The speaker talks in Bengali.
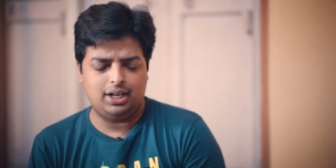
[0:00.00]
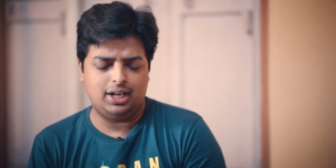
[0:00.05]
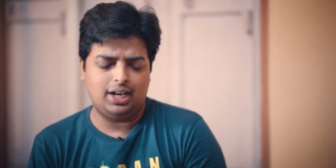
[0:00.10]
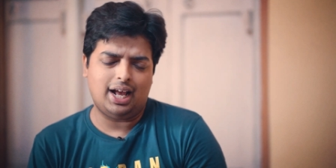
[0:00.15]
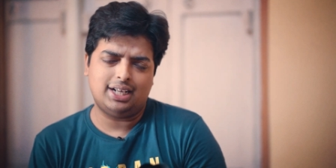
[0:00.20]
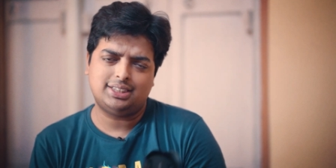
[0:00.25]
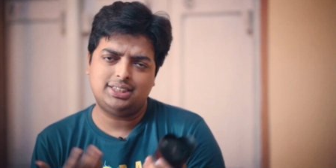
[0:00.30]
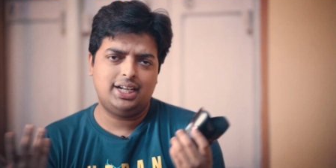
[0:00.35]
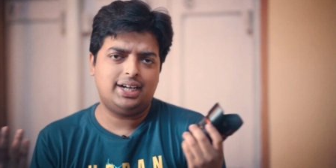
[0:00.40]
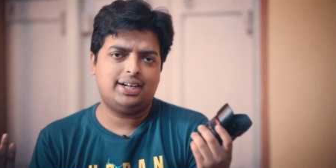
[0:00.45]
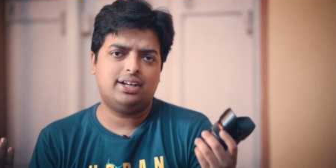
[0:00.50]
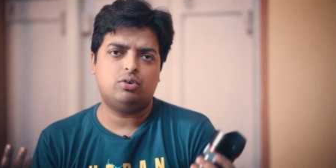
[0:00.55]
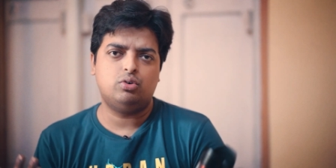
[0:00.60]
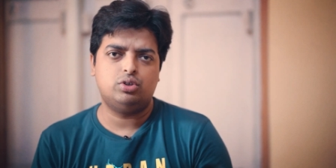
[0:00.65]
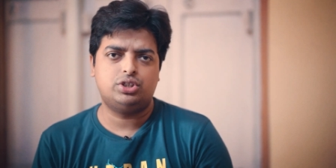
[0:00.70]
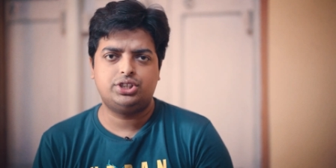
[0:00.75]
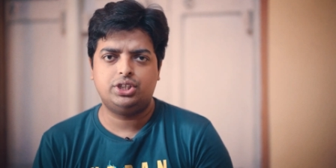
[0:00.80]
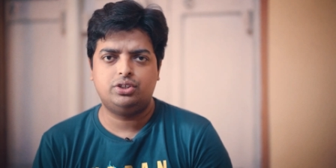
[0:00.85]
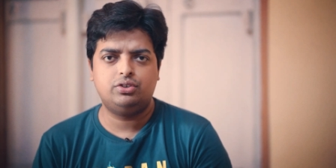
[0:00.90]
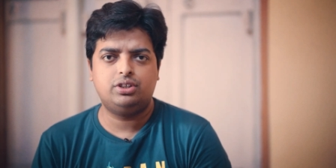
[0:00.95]
লাস্টলি একটা
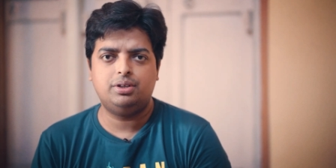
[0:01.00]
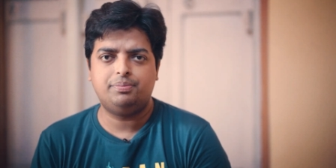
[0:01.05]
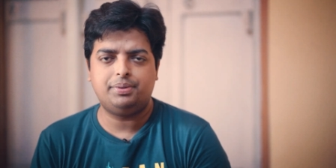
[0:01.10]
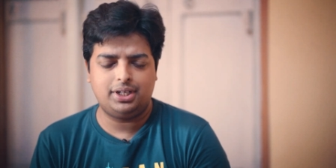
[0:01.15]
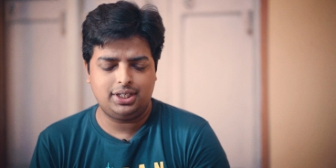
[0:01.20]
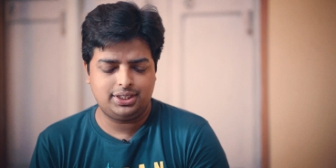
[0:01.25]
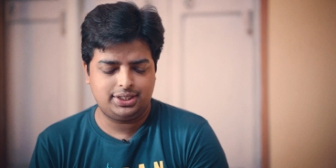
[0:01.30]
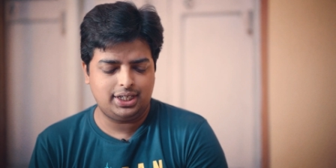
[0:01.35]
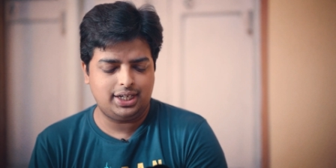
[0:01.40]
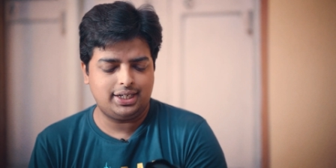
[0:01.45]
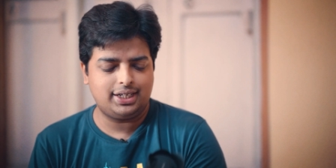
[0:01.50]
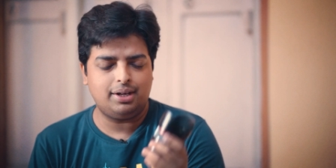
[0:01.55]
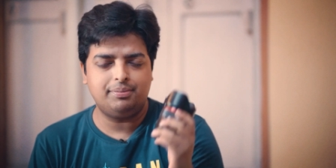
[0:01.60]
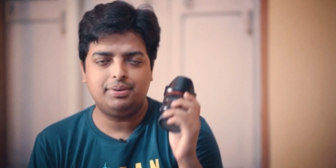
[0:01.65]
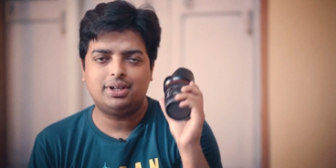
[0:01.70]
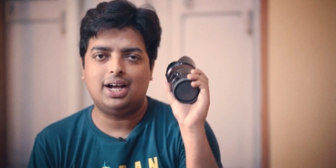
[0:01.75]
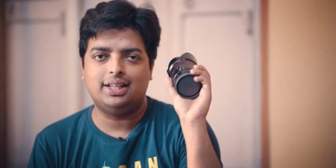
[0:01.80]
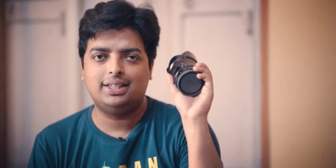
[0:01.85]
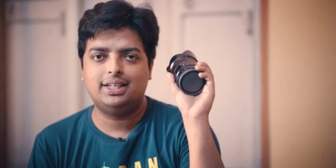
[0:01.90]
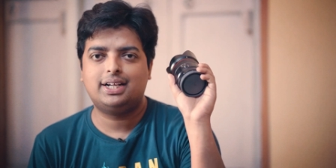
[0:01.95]
কোশ্চেন হতে পারে যে এটা আমি
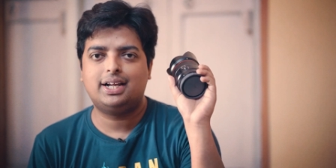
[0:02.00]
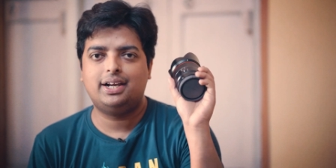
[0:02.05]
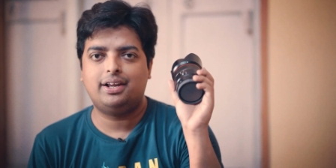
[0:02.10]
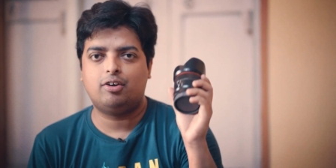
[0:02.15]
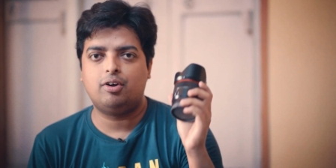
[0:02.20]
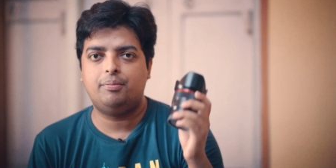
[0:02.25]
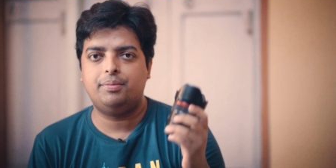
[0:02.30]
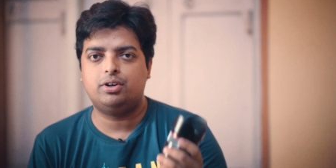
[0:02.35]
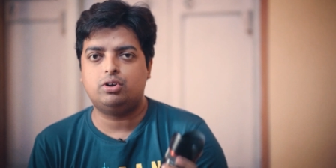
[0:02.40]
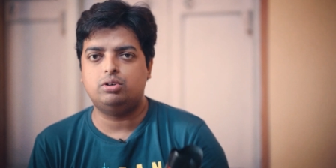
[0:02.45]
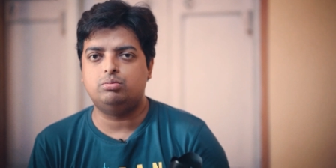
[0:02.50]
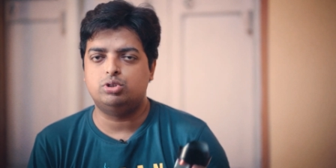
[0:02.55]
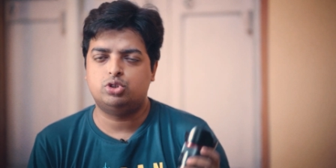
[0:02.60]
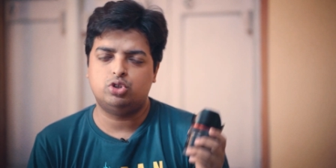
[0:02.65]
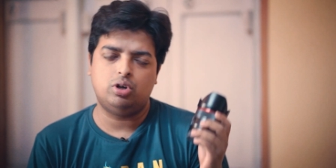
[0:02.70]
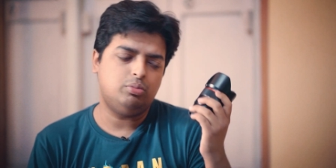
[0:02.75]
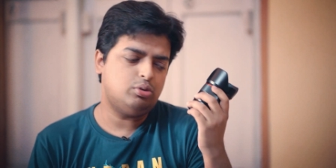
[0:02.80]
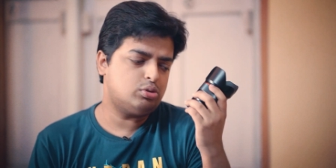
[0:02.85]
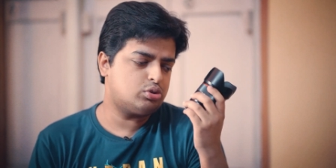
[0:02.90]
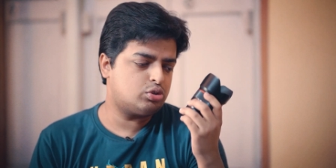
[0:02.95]
কাদেরকে রেকমেন্ড করবো
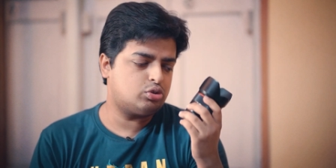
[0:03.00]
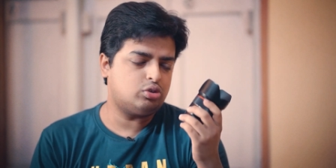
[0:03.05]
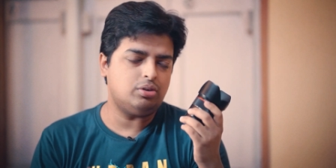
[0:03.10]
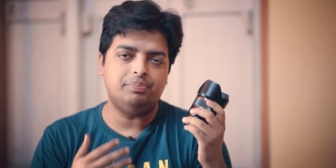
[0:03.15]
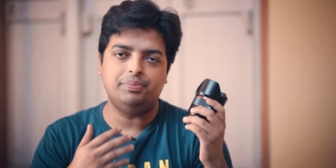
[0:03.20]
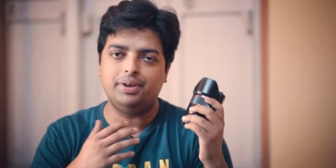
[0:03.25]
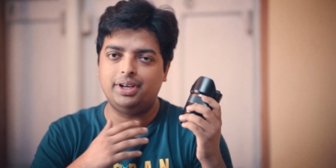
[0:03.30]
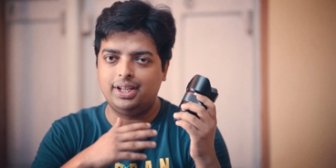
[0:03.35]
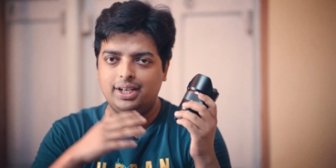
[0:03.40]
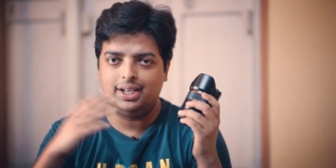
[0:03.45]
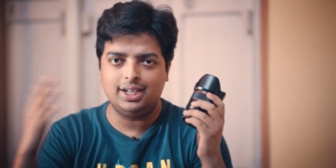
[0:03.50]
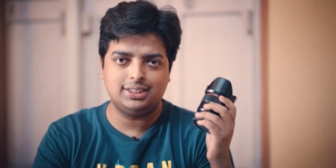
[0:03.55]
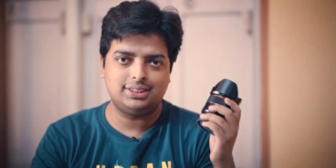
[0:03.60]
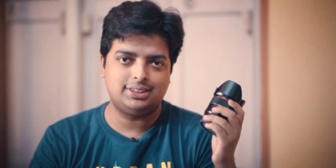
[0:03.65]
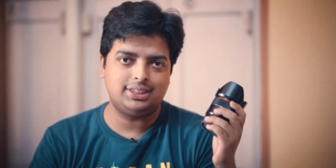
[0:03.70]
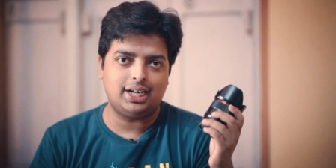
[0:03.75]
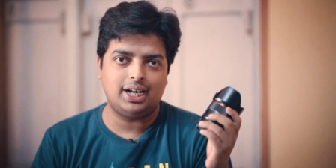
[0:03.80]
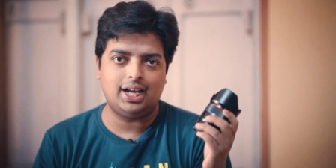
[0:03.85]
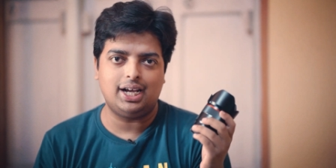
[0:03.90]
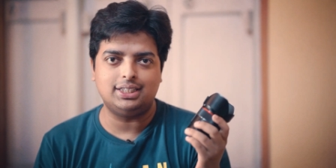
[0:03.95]
সমস্ত বিগিনার্স
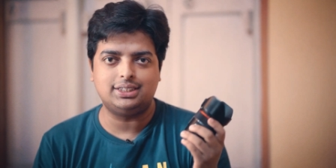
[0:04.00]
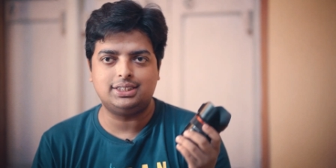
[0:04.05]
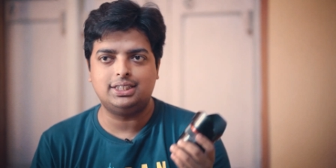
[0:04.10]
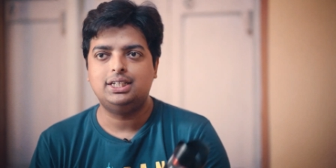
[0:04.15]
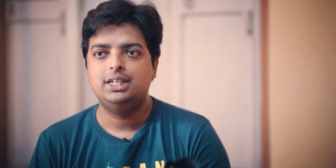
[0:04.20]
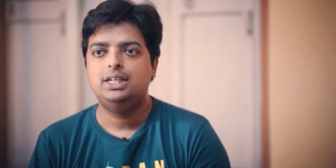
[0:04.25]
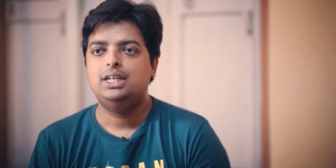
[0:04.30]
যারা আছে